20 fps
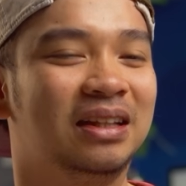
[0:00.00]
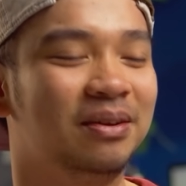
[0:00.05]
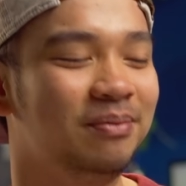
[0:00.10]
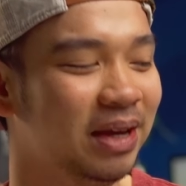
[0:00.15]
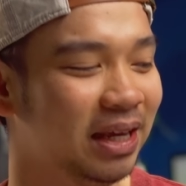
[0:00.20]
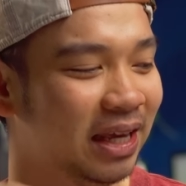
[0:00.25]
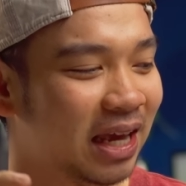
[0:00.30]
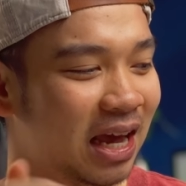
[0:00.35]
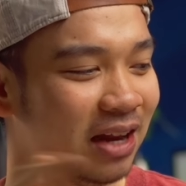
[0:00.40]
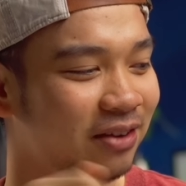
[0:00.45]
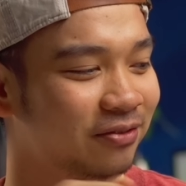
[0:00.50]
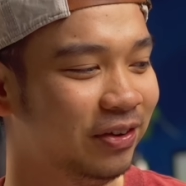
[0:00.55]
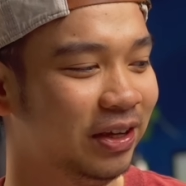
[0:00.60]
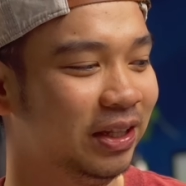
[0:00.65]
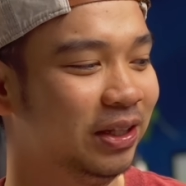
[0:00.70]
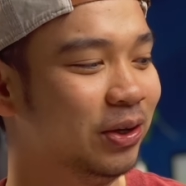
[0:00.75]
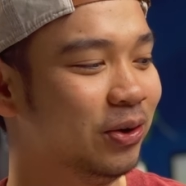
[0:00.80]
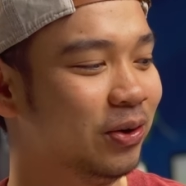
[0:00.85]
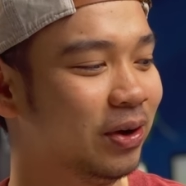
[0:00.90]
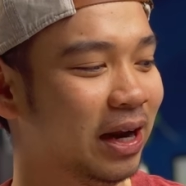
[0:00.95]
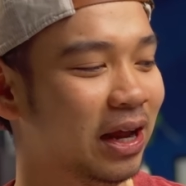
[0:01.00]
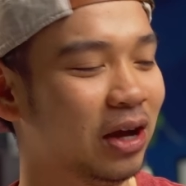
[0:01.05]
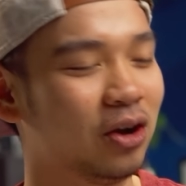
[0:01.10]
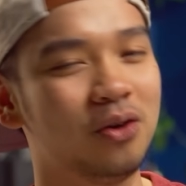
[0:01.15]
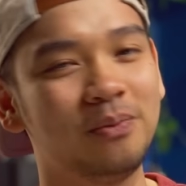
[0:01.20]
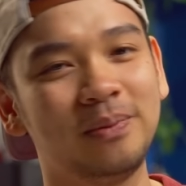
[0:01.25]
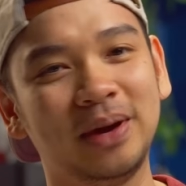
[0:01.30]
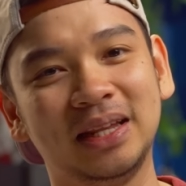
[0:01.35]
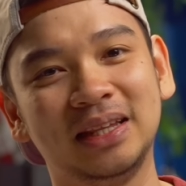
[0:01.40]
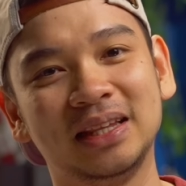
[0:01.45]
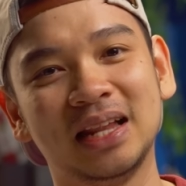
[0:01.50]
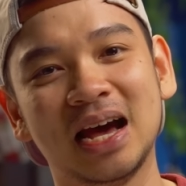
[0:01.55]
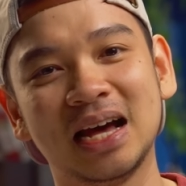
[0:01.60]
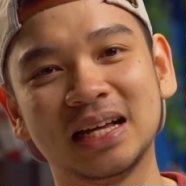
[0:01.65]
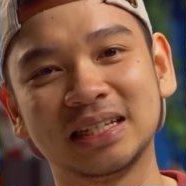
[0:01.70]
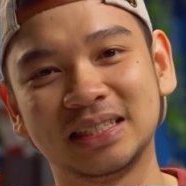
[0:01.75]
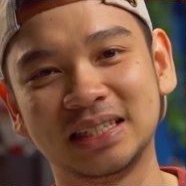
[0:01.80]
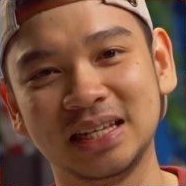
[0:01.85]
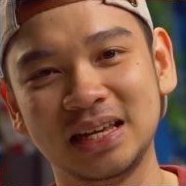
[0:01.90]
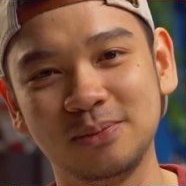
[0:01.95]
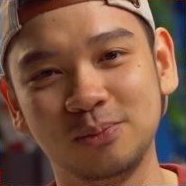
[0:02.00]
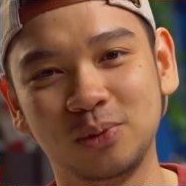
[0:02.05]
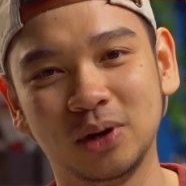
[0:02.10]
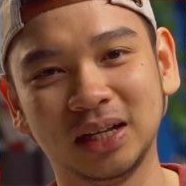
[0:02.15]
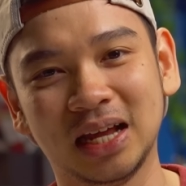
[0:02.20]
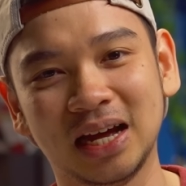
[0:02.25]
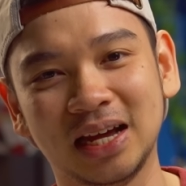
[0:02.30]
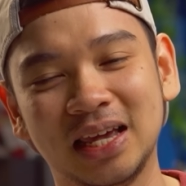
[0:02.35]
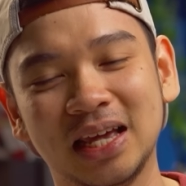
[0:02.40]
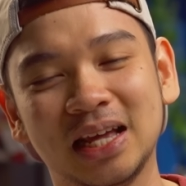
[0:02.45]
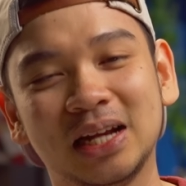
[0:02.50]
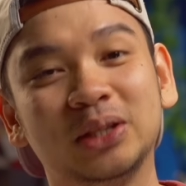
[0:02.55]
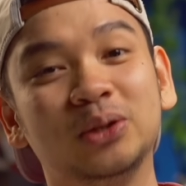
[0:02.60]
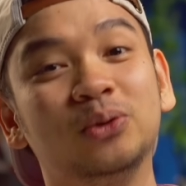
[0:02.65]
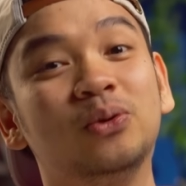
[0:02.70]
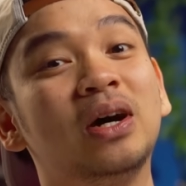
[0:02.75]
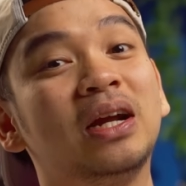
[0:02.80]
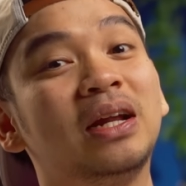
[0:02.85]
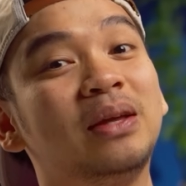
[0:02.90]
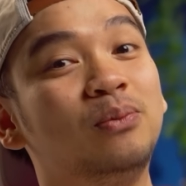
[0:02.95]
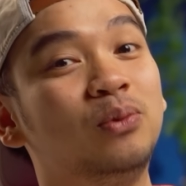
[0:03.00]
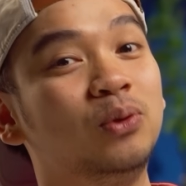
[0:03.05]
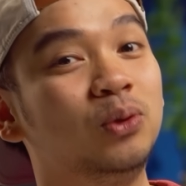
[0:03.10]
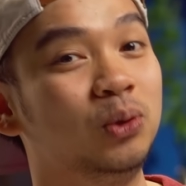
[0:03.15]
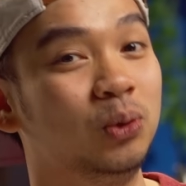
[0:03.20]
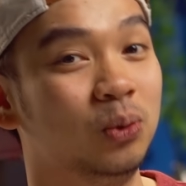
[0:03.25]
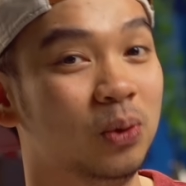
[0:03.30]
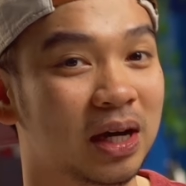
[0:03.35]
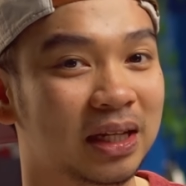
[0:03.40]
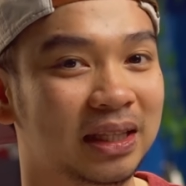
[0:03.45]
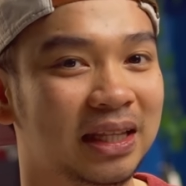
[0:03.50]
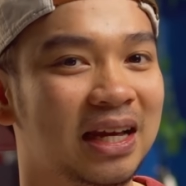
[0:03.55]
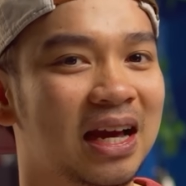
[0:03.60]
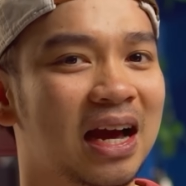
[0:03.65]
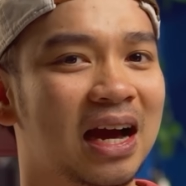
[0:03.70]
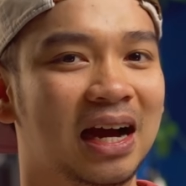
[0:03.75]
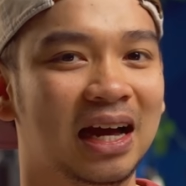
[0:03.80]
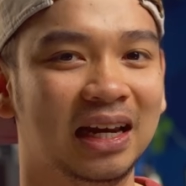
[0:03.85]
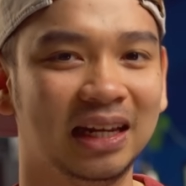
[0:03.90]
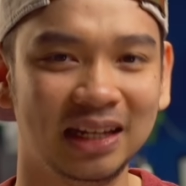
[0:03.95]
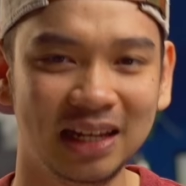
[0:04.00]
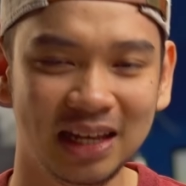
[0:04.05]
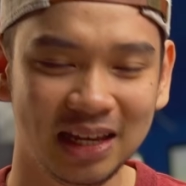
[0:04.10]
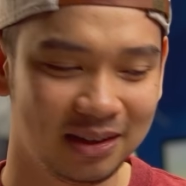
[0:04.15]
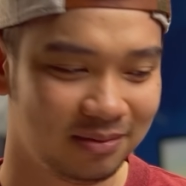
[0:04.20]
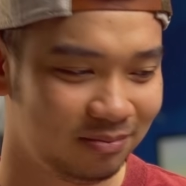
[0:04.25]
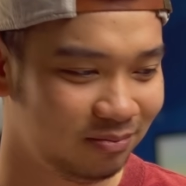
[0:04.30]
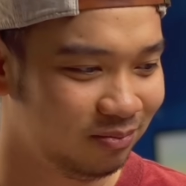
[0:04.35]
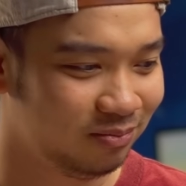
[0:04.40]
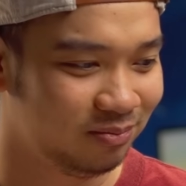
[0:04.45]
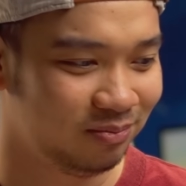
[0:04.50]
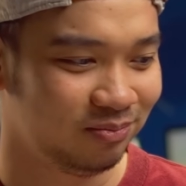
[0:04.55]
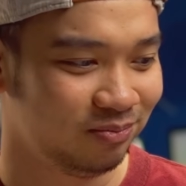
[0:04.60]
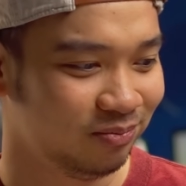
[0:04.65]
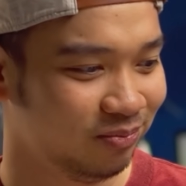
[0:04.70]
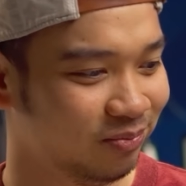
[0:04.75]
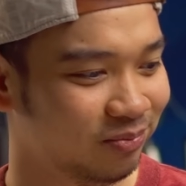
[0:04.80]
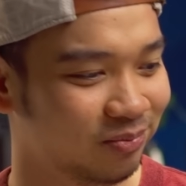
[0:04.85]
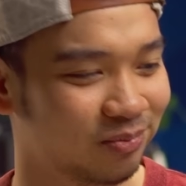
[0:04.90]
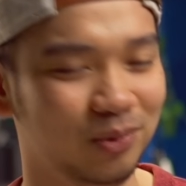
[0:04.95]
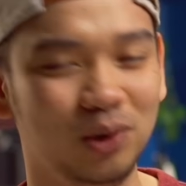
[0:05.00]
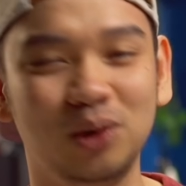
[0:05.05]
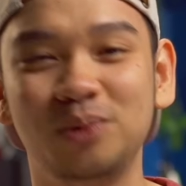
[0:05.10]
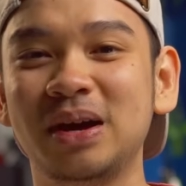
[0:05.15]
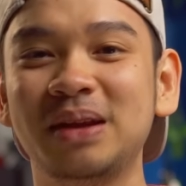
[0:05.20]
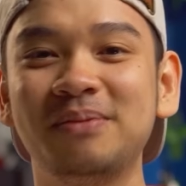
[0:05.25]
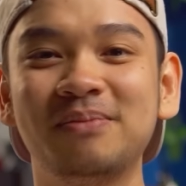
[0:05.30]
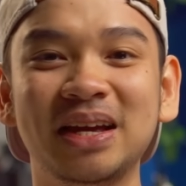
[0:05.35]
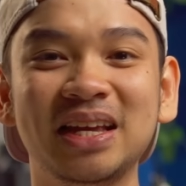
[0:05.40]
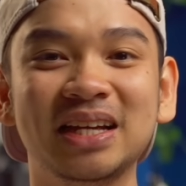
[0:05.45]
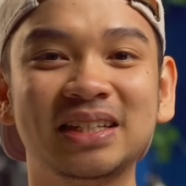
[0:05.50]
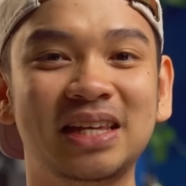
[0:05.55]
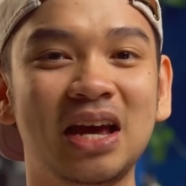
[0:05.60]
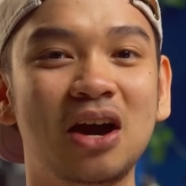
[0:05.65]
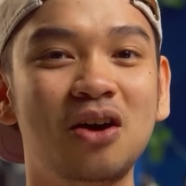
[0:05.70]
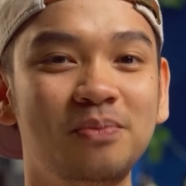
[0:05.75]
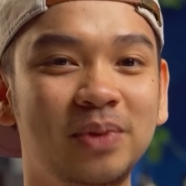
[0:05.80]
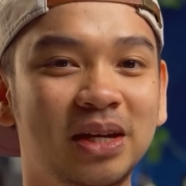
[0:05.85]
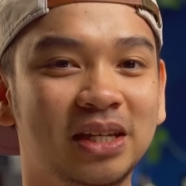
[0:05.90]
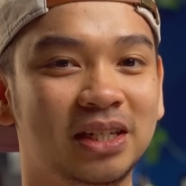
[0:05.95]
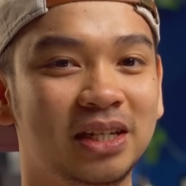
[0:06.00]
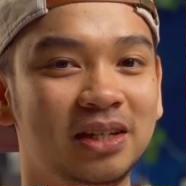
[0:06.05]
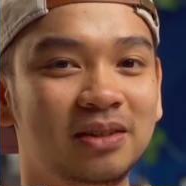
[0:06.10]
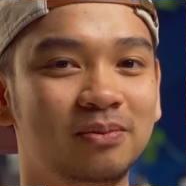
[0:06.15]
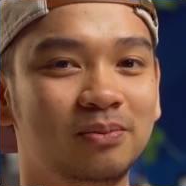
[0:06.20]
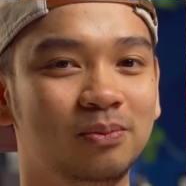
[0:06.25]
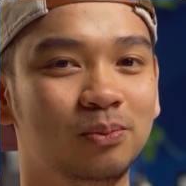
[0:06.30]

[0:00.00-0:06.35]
Demikian video rekomendasi buat akhir 2023. Kali ini lumayan banyak Xiaomi sih.